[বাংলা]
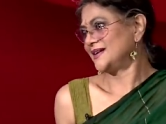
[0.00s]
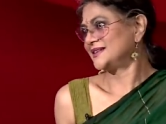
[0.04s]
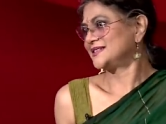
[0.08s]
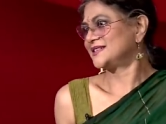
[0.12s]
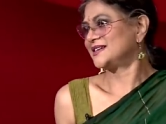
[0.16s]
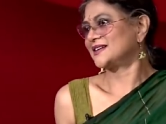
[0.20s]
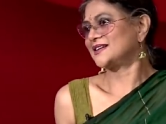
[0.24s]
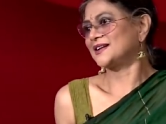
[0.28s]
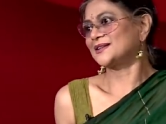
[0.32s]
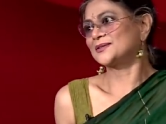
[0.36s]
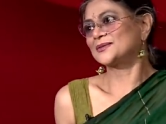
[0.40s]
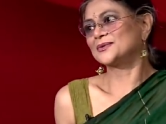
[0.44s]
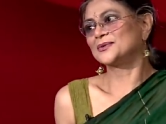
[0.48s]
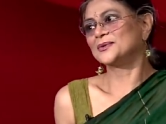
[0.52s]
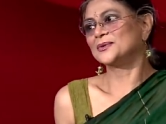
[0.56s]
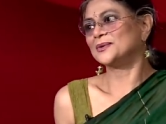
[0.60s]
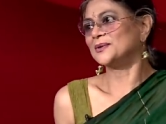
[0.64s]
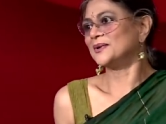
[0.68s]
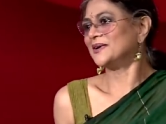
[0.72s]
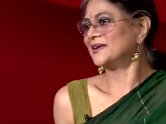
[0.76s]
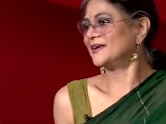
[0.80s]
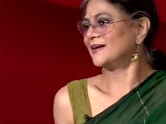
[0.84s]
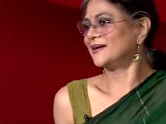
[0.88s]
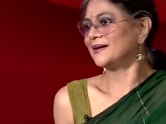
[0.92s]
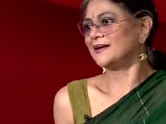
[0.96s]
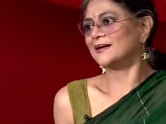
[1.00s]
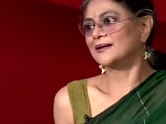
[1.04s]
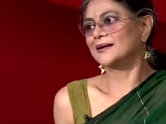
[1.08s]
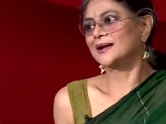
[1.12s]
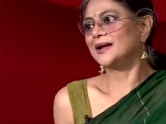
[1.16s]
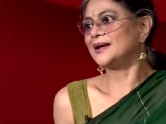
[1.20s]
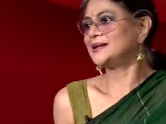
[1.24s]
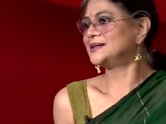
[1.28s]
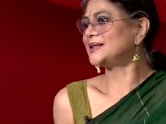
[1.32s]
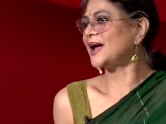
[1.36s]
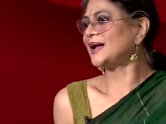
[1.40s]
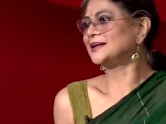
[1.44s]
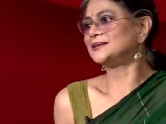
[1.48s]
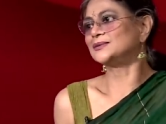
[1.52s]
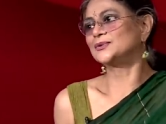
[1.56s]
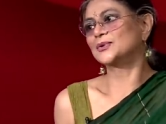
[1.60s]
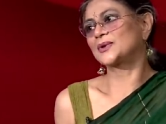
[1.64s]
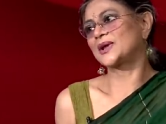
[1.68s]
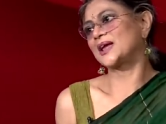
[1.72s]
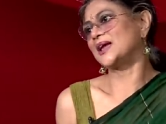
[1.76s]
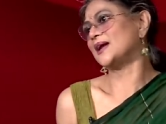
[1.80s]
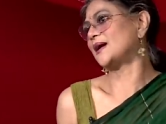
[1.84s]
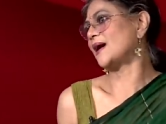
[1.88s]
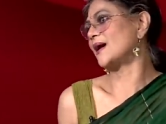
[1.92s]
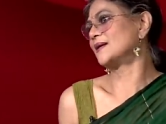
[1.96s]
সেটা তো এই দায়িত্ব
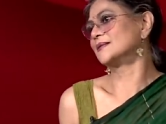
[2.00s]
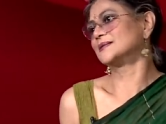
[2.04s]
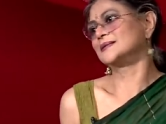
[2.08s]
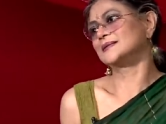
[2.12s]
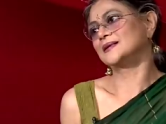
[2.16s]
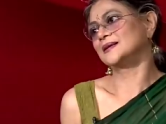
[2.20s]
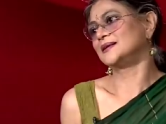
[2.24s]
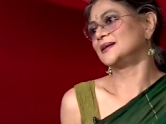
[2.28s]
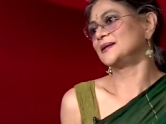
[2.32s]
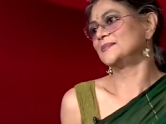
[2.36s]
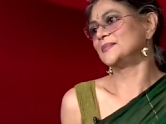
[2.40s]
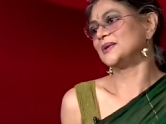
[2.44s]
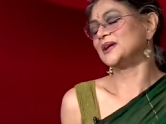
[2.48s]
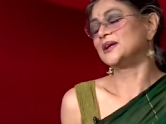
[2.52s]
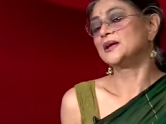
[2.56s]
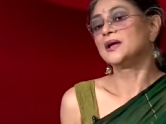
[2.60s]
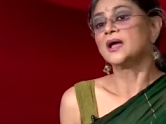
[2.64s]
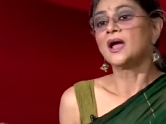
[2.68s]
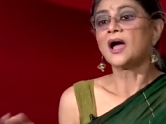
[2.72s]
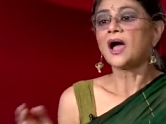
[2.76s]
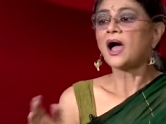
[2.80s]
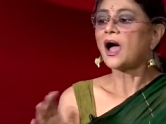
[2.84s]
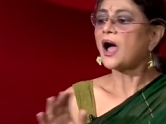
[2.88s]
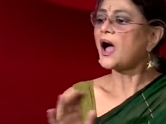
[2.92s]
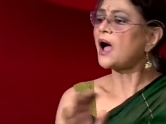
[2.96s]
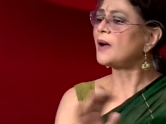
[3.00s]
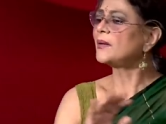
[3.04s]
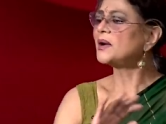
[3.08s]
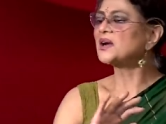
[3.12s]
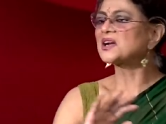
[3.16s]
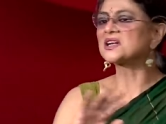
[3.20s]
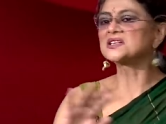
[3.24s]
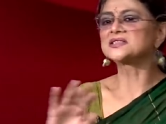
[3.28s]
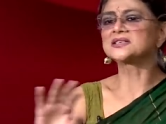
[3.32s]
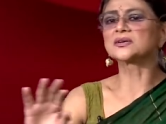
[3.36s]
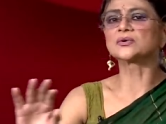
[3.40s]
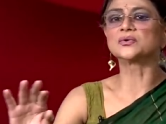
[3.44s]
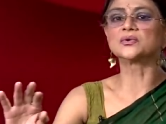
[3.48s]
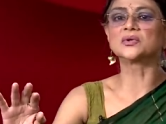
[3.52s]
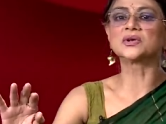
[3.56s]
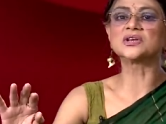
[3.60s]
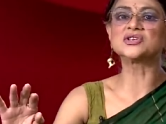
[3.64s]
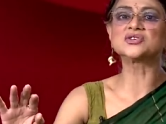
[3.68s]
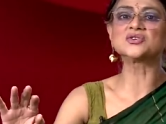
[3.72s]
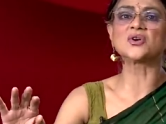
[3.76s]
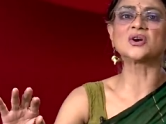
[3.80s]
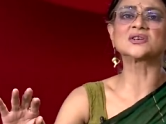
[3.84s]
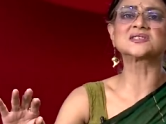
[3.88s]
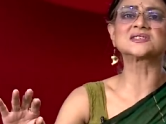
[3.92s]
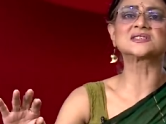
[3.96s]
কে কার্ডটা নেবে আমার কাছে কোনো
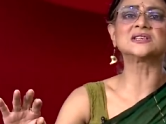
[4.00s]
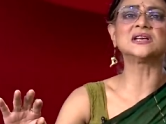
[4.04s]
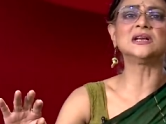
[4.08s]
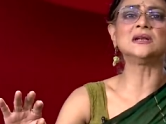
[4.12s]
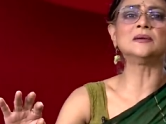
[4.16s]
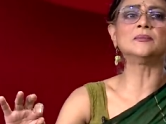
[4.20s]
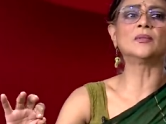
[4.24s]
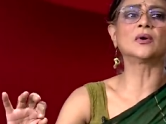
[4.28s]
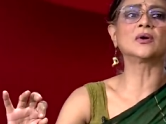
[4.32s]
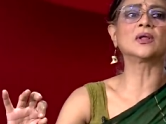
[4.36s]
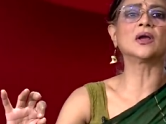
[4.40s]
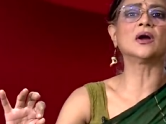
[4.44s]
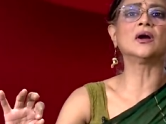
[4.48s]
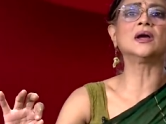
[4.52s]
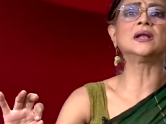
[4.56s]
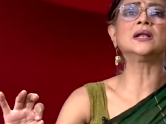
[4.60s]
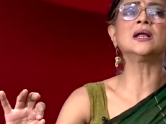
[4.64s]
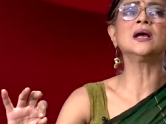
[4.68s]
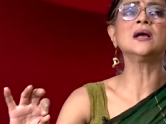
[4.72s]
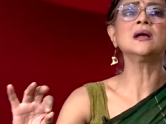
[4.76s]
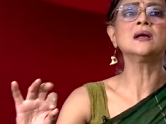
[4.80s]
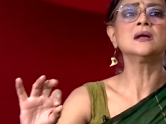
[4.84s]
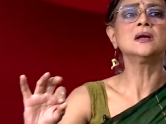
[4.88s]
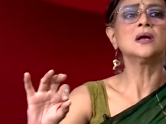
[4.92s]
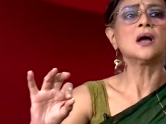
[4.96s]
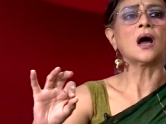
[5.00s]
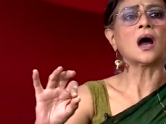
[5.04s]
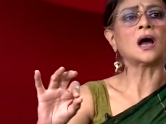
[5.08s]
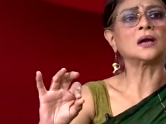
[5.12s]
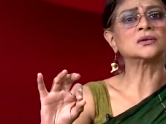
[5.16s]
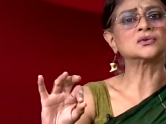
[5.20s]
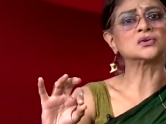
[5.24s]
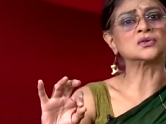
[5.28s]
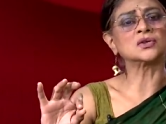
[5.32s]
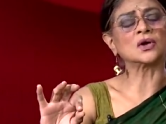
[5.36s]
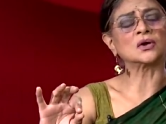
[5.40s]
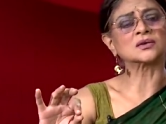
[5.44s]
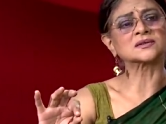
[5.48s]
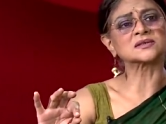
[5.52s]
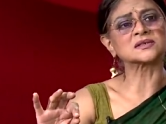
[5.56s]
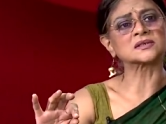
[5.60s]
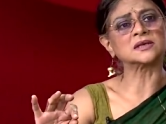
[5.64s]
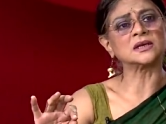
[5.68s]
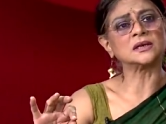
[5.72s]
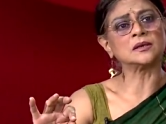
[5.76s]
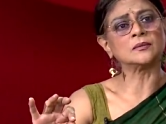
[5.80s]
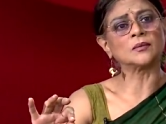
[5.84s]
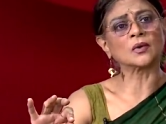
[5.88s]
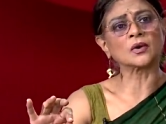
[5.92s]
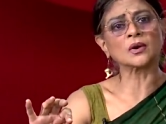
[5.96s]
কিছু অশ্লীল মনে হয় না আর যদি
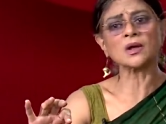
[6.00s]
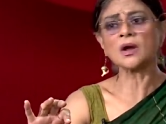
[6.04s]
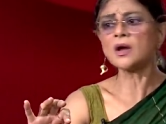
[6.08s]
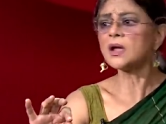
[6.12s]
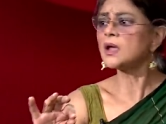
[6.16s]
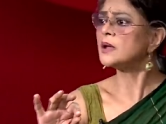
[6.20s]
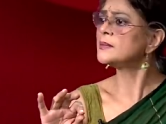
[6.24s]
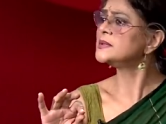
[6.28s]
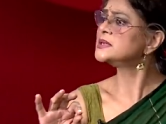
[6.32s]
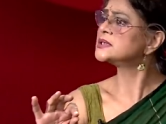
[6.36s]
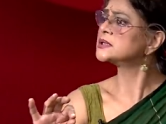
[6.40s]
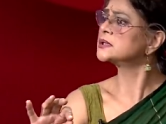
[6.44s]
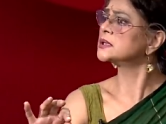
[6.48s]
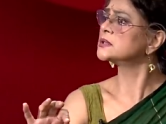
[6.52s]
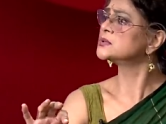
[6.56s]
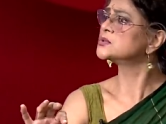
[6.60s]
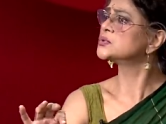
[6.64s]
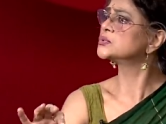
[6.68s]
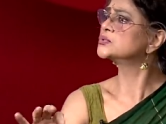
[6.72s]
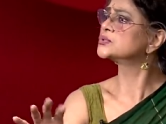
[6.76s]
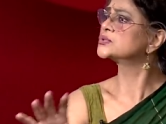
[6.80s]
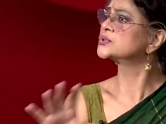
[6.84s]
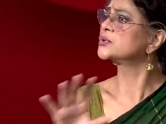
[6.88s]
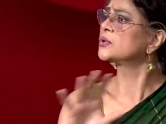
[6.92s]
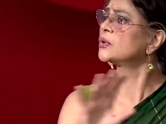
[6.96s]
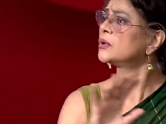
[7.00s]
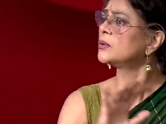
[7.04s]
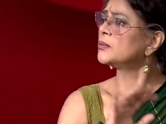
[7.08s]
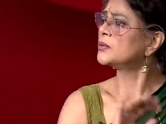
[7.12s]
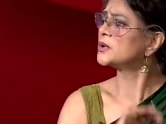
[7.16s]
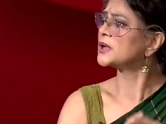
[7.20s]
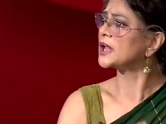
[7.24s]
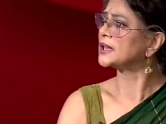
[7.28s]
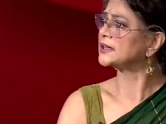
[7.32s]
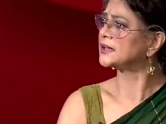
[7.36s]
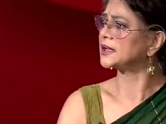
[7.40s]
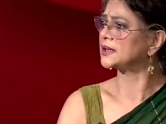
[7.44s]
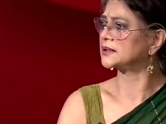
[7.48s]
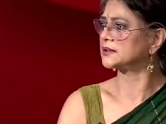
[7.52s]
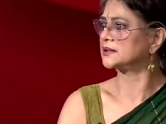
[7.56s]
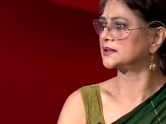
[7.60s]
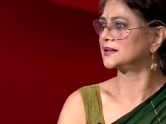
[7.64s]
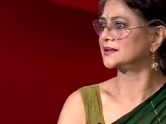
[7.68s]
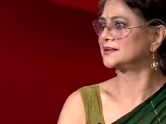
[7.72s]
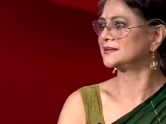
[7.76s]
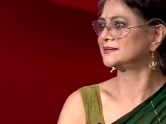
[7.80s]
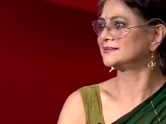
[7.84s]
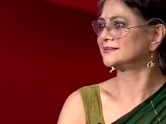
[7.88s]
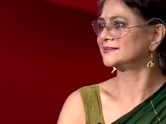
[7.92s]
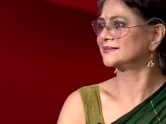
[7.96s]
অশ্লীল মনে হয় আমি সেটা চুজ করব না দেখতে
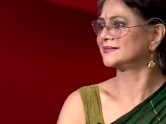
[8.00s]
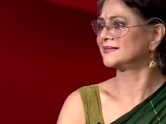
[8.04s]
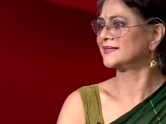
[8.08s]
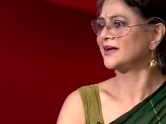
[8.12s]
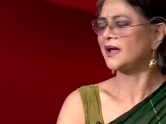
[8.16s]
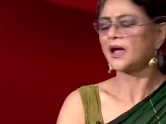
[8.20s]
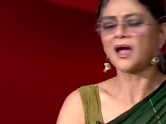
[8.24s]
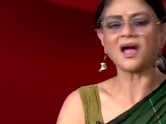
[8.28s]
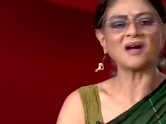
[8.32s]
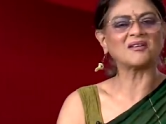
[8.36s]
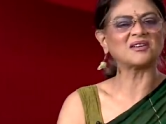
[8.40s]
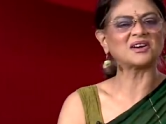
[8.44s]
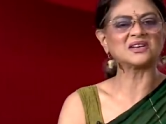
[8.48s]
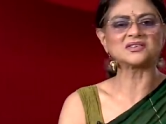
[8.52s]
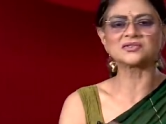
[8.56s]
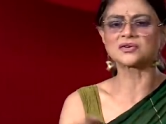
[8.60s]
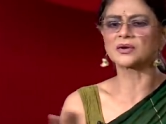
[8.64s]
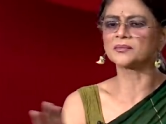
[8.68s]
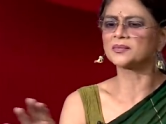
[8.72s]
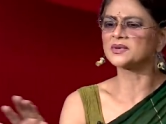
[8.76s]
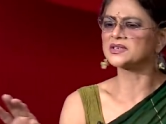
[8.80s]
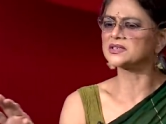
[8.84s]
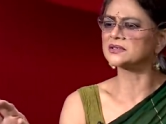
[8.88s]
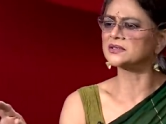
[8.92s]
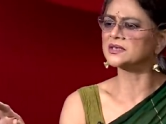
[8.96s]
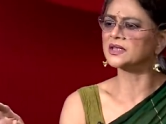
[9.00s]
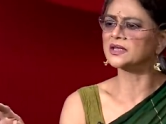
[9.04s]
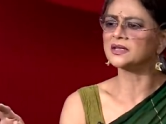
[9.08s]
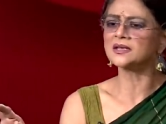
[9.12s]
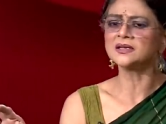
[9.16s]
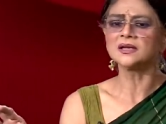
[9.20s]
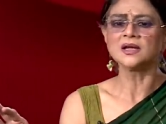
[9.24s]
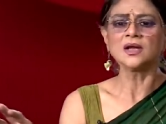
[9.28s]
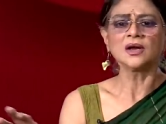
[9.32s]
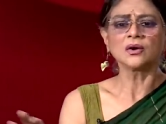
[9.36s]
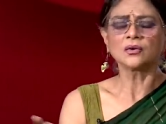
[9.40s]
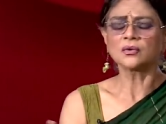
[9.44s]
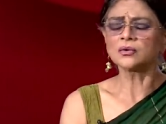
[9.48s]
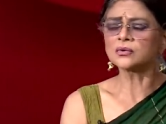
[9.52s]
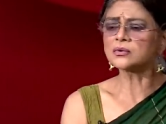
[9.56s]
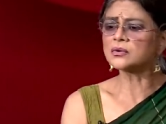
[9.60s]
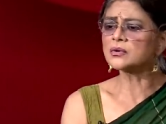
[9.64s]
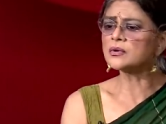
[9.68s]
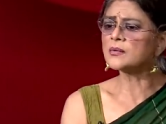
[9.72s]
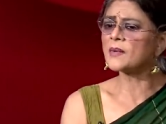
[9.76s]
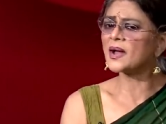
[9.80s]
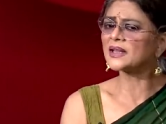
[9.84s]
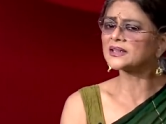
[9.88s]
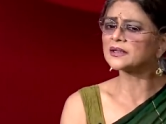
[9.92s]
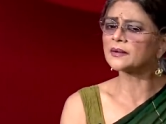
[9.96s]
আমার এসব নিয়ে কোনো
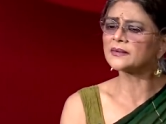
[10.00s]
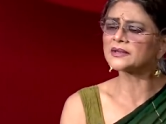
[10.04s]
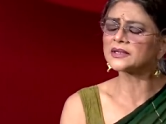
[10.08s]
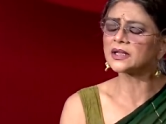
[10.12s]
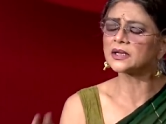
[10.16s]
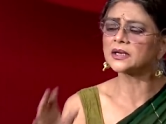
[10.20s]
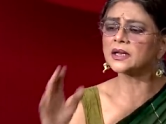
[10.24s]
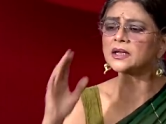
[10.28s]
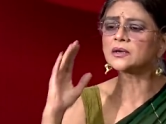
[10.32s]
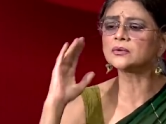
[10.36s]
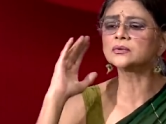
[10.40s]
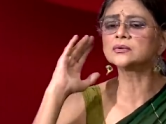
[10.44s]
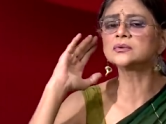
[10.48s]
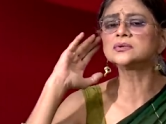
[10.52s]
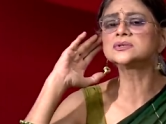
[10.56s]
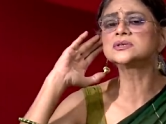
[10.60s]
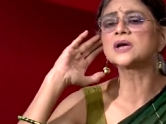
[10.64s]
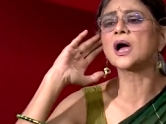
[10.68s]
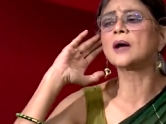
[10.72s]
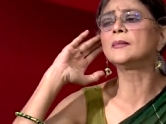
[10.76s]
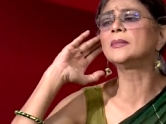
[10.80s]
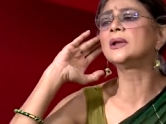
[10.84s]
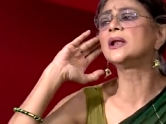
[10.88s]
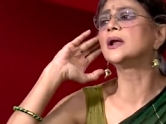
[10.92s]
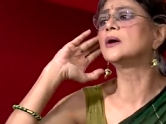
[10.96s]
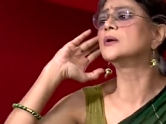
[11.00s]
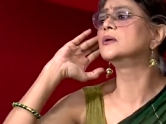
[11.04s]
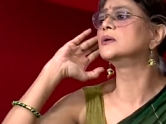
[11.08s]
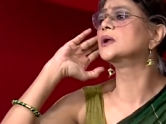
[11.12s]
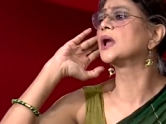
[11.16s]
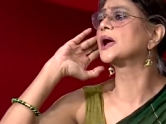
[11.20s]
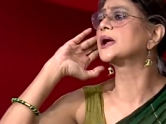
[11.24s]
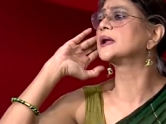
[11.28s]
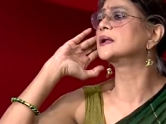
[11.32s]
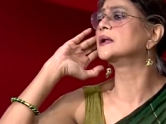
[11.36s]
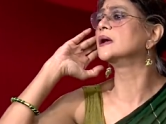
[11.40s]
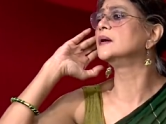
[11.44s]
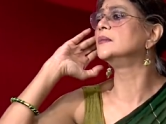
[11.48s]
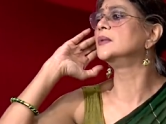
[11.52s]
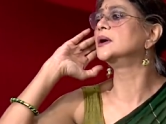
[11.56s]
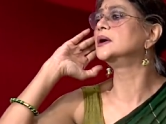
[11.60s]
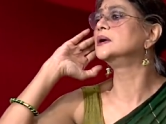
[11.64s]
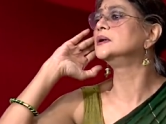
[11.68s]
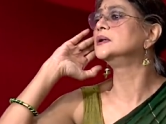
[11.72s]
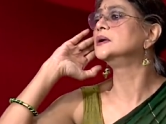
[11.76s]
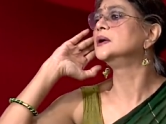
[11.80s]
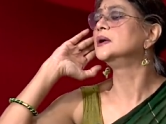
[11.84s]
মাথা ব্যথা নেই কোনো ঝামেলাও লাগে না আমার